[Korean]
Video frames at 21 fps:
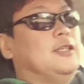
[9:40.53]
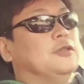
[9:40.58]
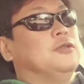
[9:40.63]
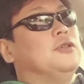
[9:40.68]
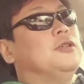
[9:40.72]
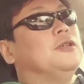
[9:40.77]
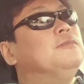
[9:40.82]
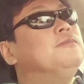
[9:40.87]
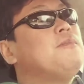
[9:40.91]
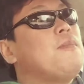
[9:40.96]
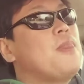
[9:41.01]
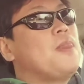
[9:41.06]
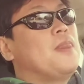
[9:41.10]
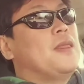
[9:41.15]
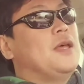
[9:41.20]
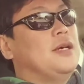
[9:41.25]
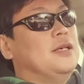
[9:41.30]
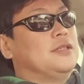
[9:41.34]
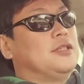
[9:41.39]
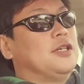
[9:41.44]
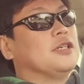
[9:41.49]
되고요.
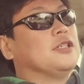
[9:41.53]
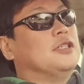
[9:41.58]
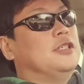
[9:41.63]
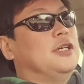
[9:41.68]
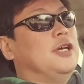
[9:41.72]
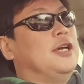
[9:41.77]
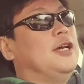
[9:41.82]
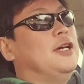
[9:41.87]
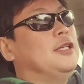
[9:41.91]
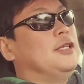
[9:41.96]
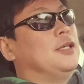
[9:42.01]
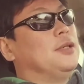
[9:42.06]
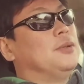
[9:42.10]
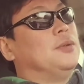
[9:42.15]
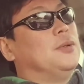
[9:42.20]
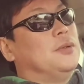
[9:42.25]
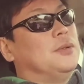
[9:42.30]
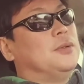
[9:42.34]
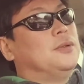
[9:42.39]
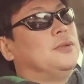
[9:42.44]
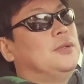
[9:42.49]
예, 접근을 해야
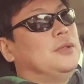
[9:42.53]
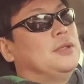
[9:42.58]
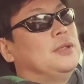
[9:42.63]
되고